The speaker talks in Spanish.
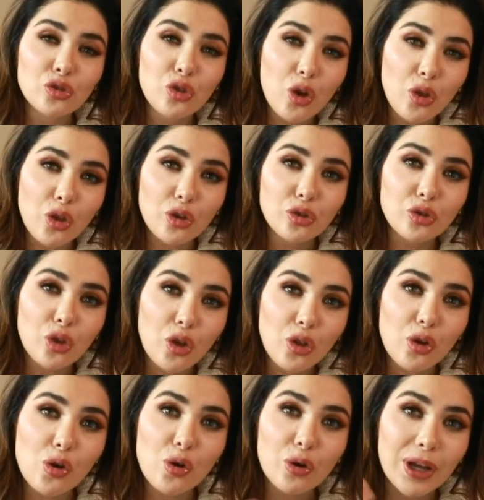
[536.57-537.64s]
todo,
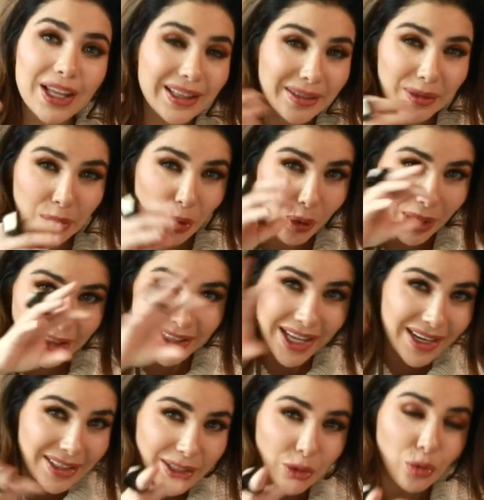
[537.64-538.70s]
todo lo que, lo que
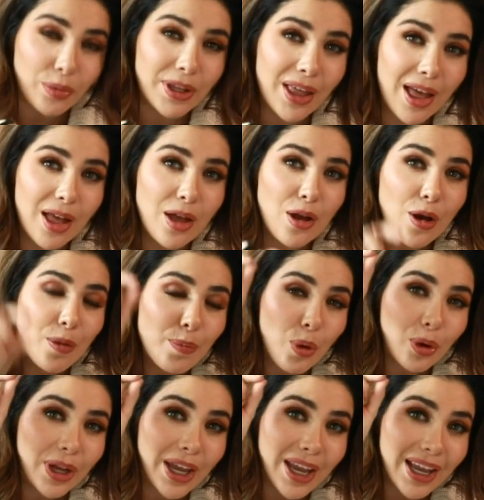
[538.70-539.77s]
tienes en tu vida
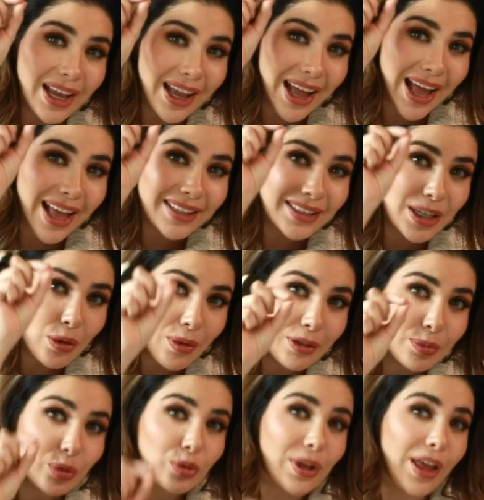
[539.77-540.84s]
porque así lo
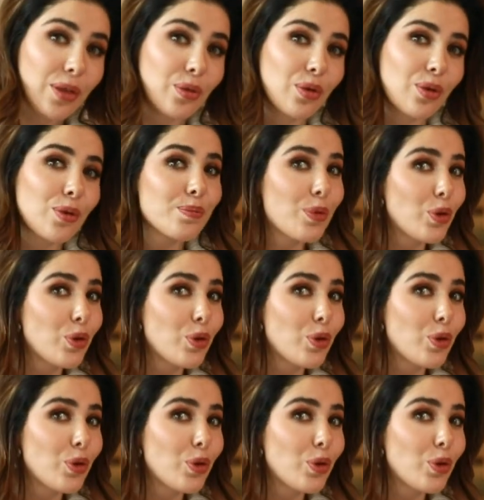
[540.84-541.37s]
has buscado.